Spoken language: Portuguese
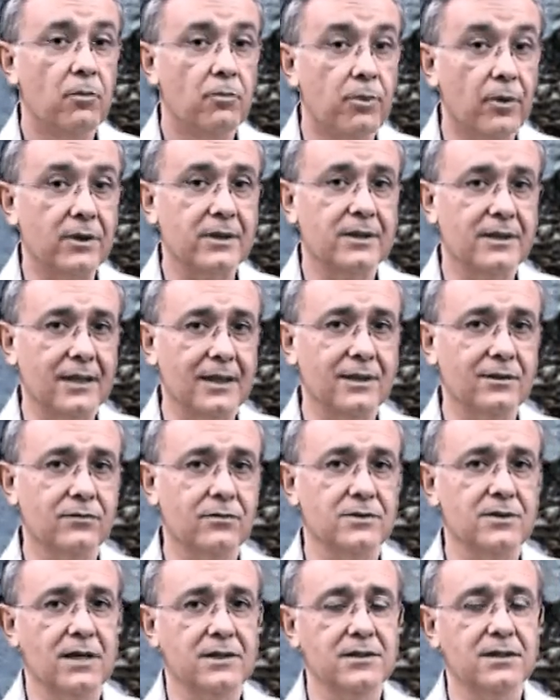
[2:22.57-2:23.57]

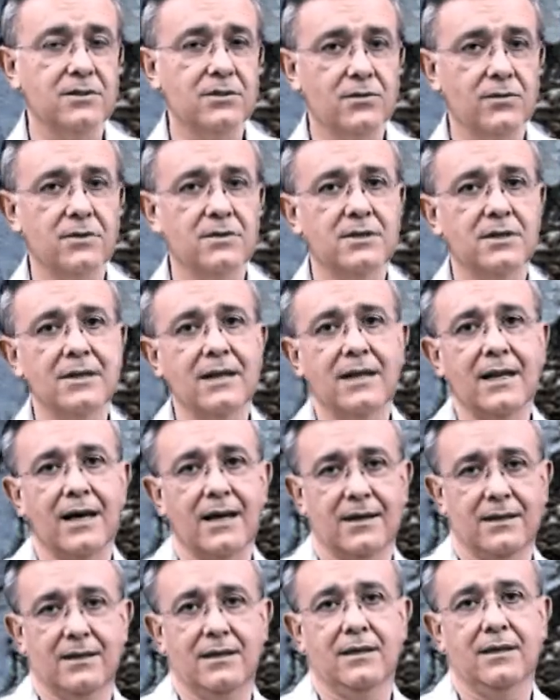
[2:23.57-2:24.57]
Portanto, se a gente
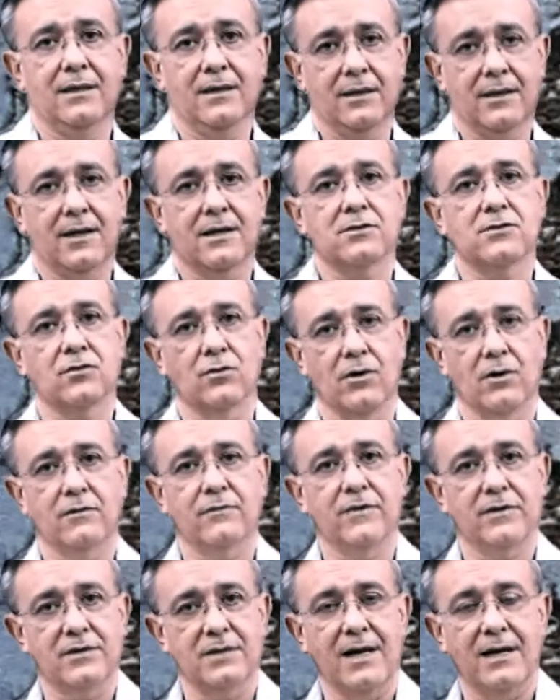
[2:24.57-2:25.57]
considerar que as
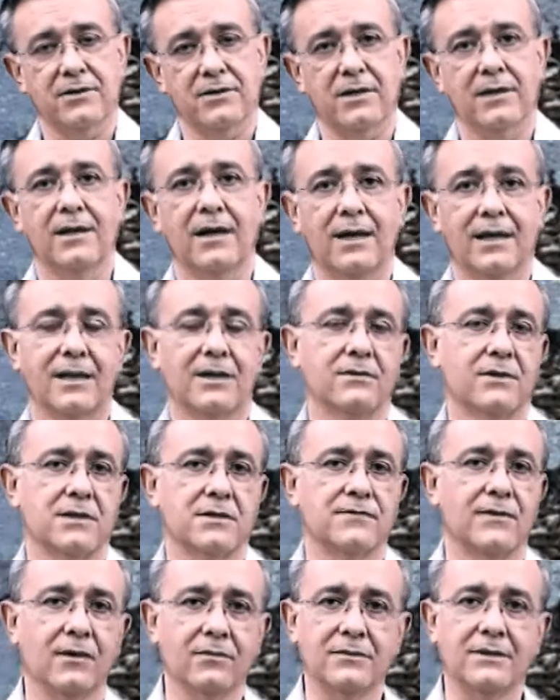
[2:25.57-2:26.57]
novas já chegarão
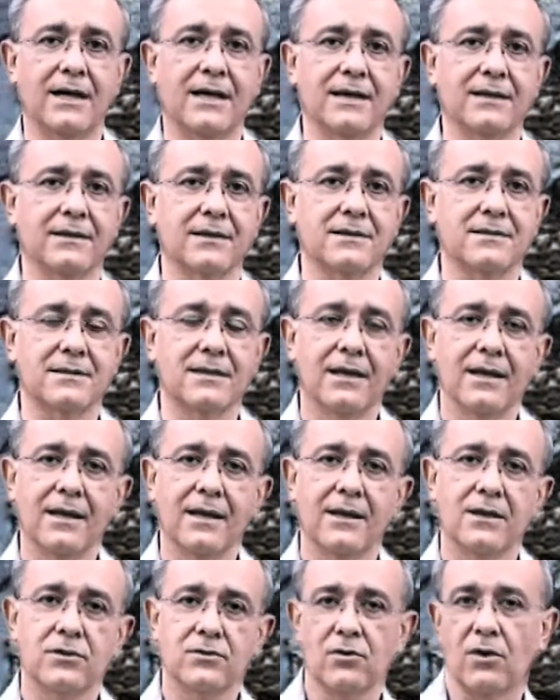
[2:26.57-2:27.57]
asfaltadas,
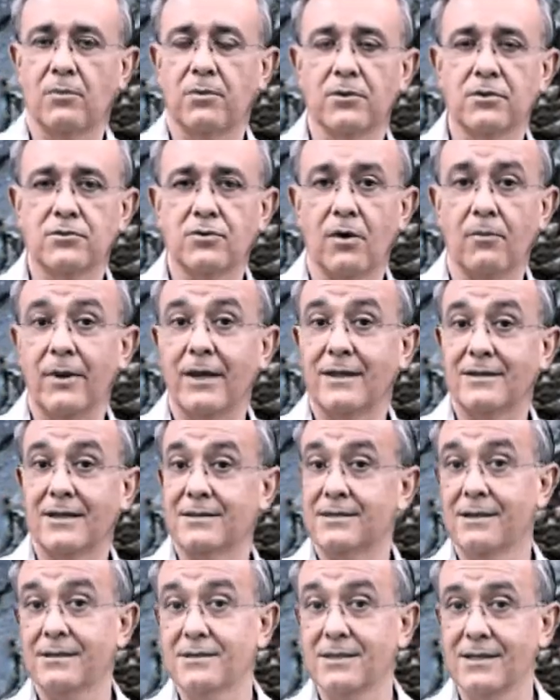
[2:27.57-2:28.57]
sobram somente
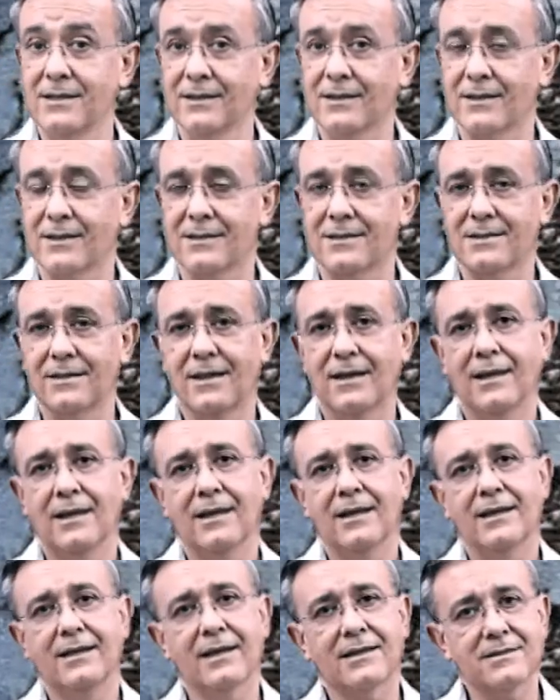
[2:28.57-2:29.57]
as antigas.
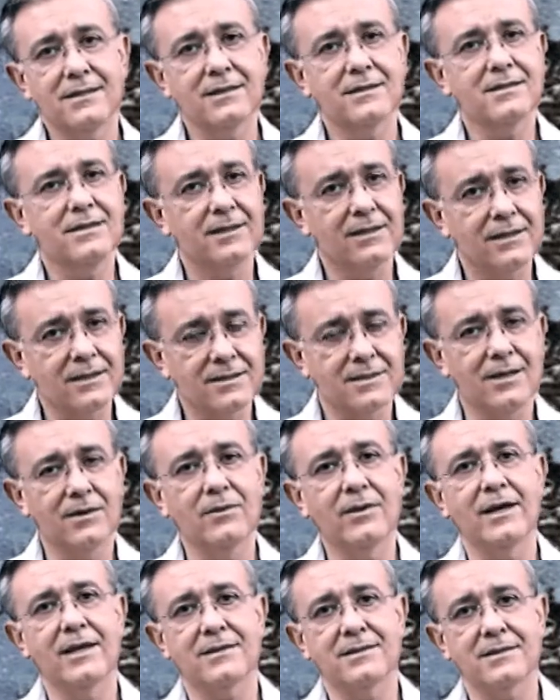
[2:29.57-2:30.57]
E as antigas
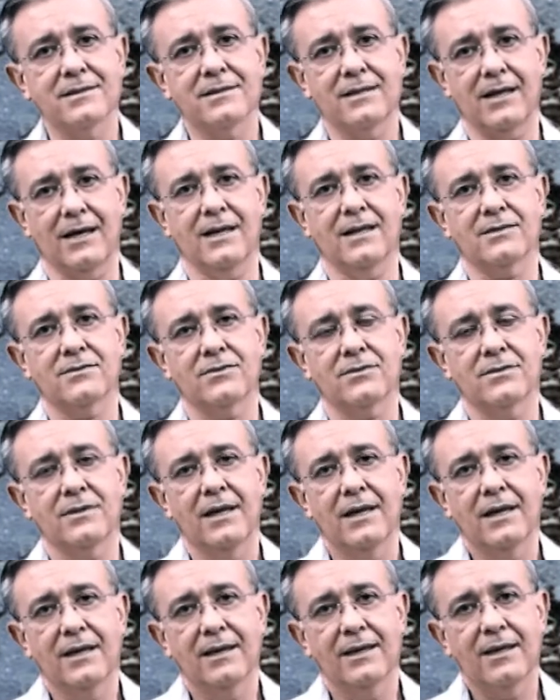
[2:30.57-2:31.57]
são esses casos
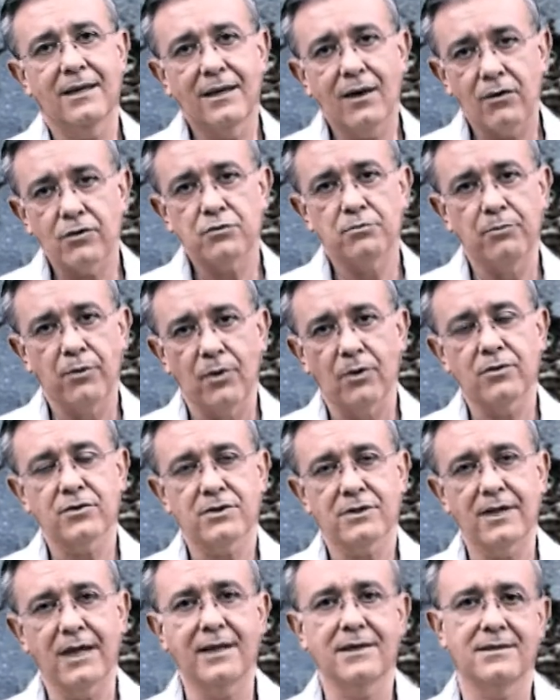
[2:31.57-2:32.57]
que aos
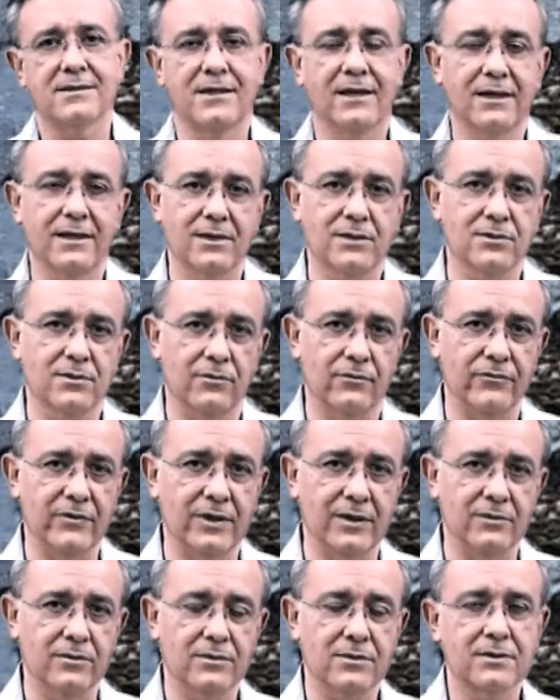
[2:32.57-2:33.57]
poucos têm que ser
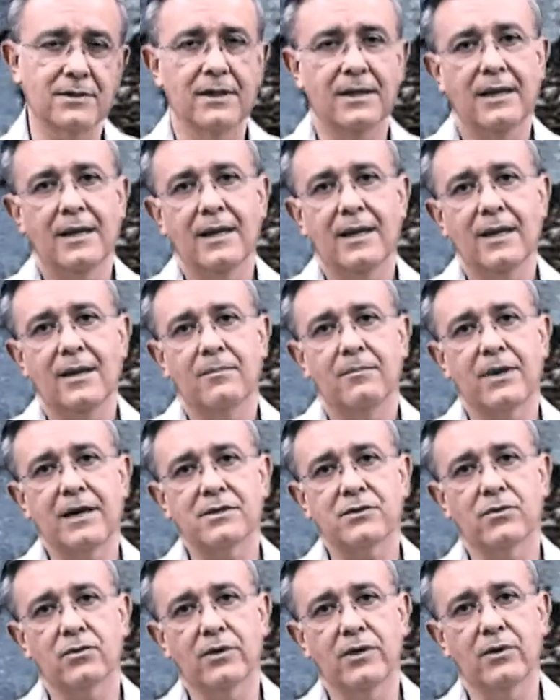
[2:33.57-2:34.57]
resolvidos.
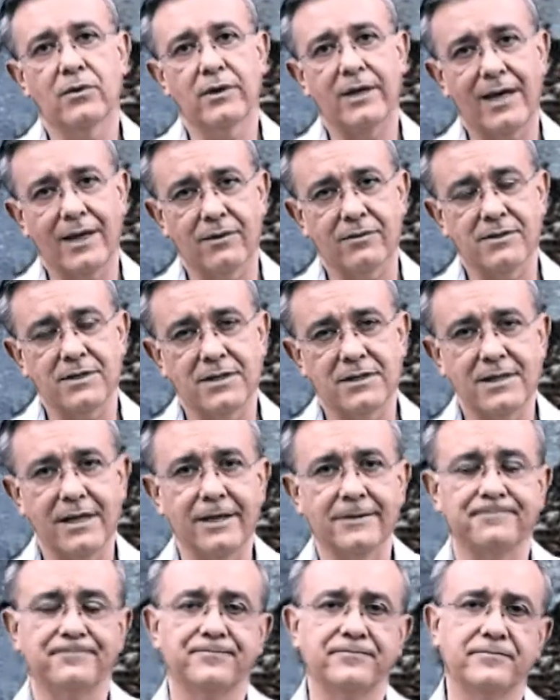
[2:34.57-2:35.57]
Mas o que eu quero dizer